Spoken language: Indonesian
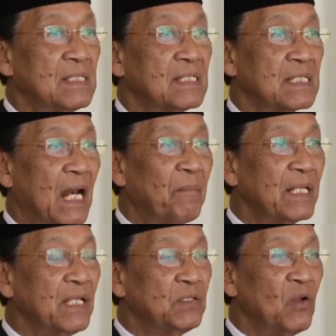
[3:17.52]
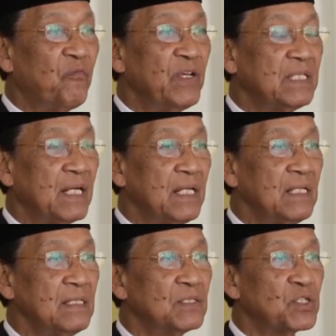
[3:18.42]
Selamat Idul
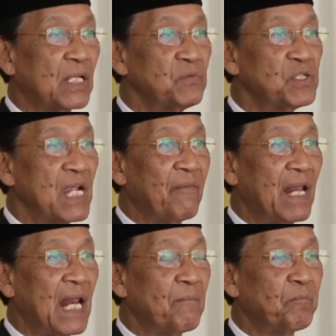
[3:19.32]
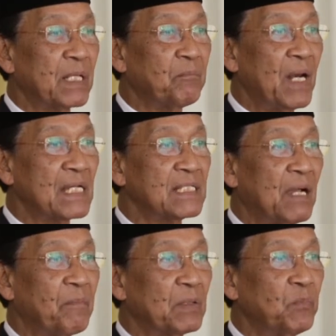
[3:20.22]
Fitri 1 Syawal
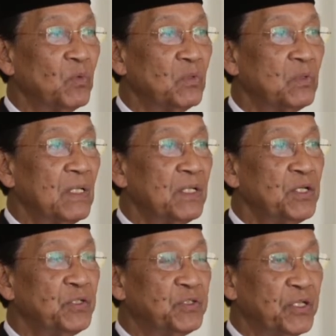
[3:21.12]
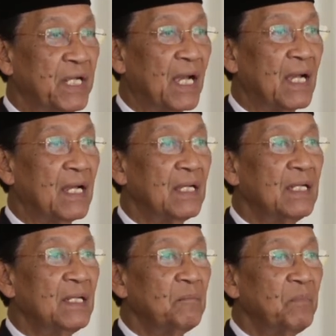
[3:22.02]
1440 Hijriah
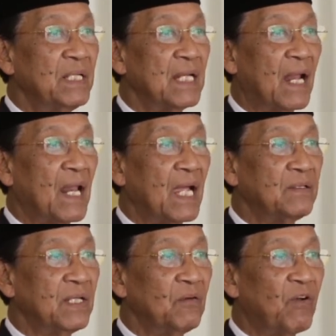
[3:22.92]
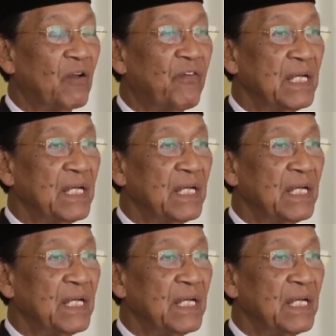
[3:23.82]
minal aijin wal